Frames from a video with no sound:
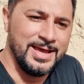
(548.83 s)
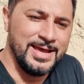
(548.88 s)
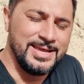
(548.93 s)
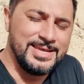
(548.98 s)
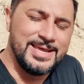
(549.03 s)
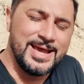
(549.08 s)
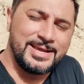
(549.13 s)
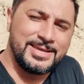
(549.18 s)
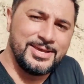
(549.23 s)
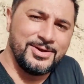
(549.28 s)

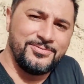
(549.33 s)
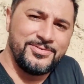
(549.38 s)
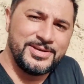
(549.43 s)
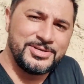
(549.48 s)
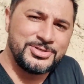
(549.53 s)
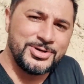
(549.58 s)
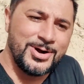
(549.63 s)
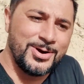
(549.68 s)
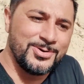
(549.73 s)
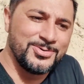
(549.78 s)
E aqui eu
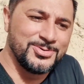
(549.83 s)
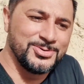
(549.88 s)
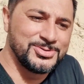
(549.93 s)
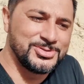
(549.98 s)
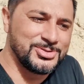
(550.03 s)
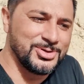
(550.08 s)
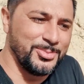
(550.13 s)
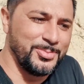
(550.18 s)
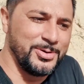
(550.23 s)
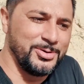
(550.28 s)
vejo algo
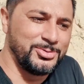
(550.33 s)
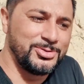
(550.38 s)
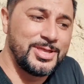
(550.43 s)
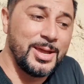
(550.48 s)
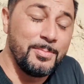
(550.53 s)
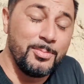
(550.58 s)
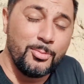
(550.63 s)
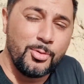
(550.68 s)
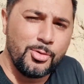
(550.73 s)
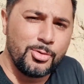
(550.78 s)
sobre o
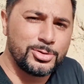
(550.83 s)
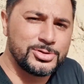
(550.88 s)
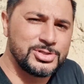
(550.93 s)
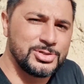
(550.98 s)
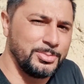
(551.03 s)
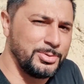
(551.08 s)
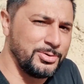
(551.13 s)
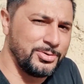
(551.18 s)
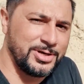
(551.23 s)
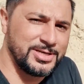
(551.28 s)
temor,
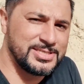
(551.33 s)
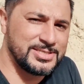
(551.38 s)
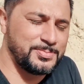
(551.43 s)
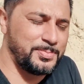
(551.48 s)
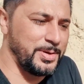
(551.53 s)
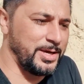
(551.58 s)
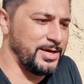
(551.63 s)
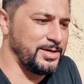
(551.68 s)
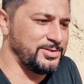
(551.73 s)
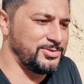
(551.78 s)
sobre o
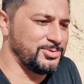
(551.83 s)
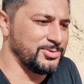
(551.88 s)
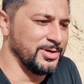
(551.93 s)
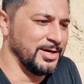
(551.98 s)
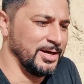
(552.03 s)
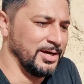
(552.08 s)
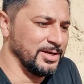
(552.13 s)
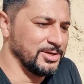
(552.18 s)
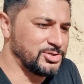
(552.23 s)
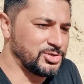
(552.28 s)
respeito,
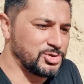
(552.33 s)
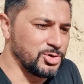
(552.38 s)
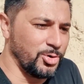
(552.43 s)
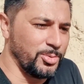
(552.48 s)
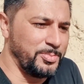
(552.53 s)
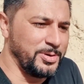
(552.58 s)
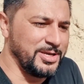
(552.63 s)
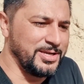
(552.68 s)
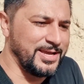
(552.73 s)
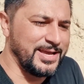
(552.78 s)

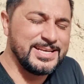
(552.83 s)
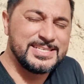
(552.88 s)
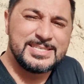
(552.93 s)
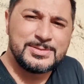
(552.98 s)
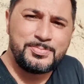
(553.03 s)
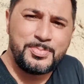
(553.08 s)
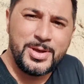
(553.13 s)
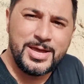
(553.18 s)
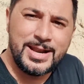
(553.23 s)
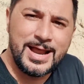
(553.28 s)
sobre
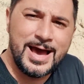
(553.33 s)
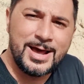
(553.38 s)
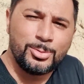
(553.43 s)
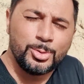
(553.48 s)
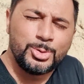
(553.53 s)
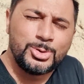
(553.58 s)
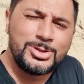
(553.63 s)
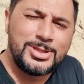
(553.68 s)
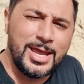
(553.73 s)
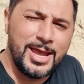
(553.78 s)
esperar o
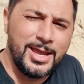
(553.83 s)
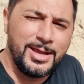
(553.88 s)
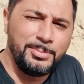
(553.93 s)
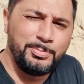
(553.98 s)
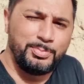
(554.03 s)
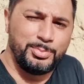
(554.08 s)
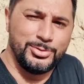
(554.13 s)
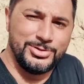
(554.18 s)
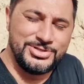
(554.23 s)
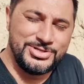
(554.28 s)

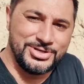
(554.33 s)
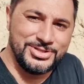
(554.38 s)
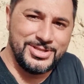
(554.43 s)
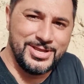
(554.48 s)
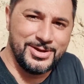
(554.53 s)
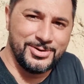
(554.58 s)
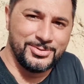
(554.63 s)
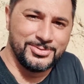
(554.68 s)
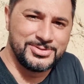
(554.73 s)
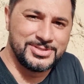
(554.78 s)
tempo de
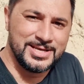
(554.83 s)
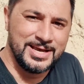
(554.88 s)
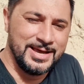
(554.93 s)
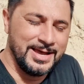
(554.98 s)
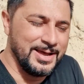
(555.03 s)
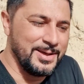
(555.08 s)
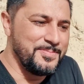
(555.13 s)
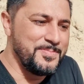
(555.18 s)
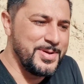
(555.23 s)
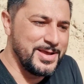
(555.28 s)
Deus,
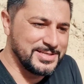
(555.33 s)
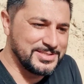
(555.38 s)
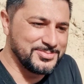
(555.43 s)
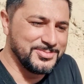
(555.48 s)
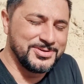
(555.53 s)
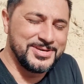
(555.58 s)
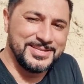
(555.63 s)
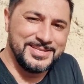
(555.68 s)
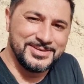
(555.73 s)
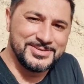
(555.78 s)

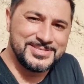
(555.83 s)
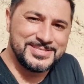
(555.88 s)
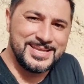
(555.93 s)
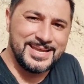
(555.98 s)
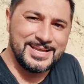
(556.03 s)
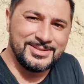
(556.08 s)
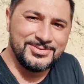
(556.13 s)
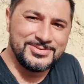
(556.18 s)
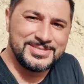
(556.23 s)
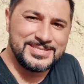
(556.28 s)
mesmo que Deus
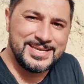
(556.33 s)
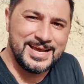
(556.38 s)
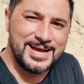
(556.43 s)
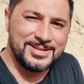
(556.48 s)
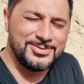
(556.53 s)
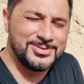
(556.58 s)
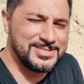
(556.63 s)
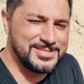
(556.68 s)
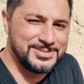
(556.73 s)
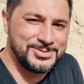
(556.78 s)
tenha
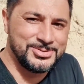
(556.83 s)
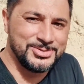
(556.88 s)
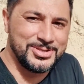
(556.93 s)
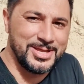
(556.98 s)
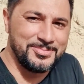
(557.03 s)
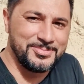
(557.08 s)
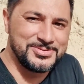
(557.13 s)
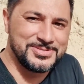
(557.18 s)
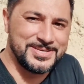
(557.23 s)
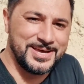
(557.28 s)
anunciado, existe o
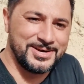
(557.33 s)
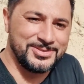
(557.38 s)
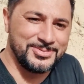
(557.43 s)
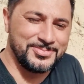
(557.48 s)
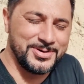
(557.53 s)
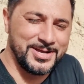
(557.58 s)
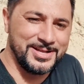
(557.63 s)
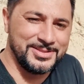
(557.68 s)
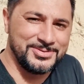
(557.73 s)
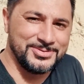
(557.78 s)
tempo certo
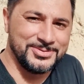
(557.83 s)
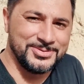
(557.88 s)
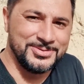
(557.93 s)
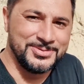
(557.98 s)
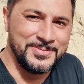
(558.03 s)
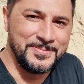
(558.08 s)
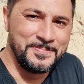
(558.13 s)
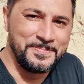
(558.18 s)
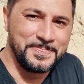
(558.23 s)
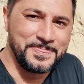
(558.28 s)
para tudo.
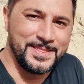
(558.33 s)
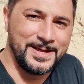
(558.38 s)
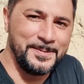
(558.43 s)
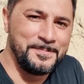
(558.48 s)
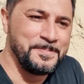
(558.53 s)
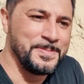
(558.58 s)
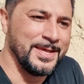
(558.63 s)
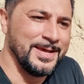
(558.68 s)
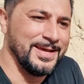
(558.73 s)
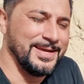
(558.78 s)
Né?
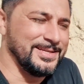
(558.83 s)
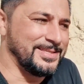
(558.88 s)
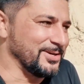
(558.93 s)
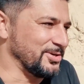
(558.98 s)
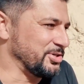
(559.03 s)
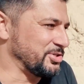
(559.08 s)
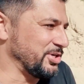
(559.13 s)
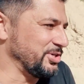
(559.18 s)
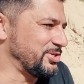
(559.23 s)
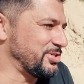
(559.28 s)
Então
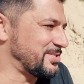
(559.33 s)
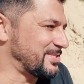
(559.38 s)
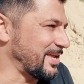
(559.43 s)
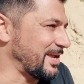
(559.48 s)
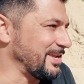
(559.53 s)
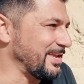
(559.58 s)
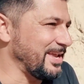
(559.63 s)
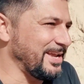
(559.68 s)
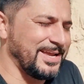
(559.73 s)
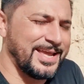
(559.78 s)
a gente está
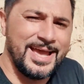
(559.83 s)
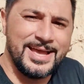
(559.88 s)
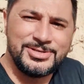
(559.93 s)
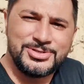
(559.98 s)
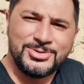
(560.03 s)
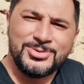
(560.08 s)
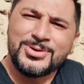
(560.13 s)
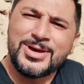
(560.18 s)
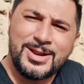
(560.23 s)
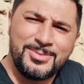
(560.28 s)
em Enged,
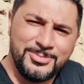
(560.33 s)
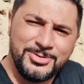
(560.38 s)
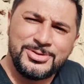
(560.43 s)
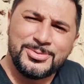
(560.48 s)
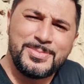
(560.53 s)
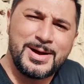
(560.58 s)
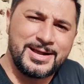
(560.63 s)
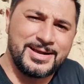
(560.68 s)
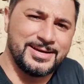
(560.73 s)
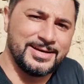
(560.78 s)
um lugar muito
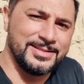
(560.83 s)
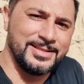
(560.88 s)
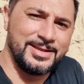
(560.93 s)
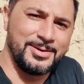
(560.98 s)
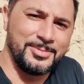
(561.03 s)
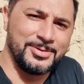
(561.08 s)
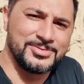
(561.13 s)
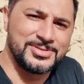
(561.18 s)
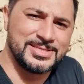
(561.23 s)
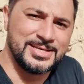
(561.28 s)
bacana,
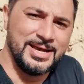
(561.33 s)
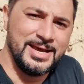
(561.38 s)
irmãos.